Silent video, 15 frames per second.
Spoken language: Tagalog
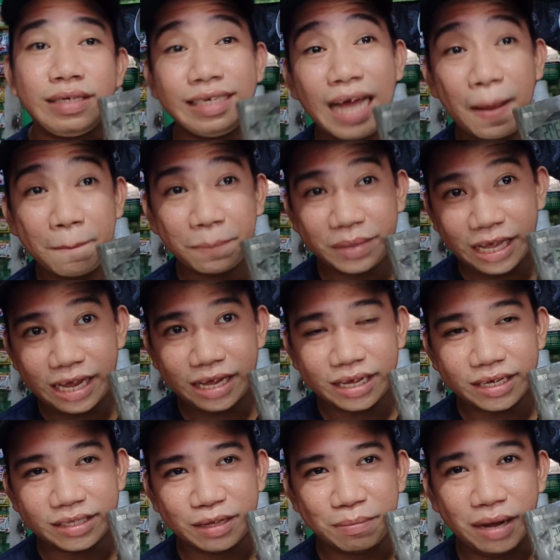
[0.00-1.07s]

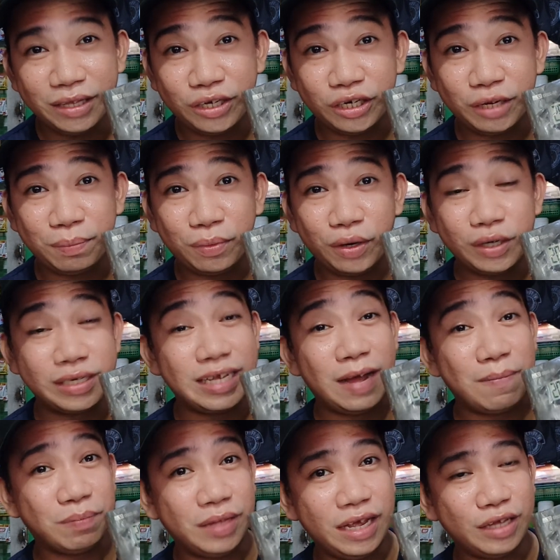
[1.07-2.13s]
something, 'di ba? 34
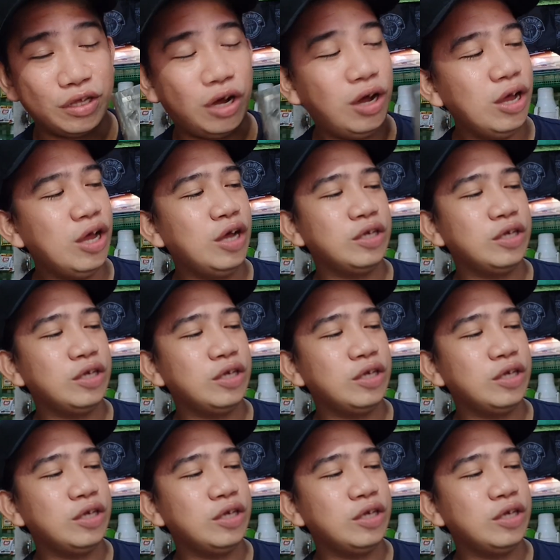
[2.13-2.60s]
something, no?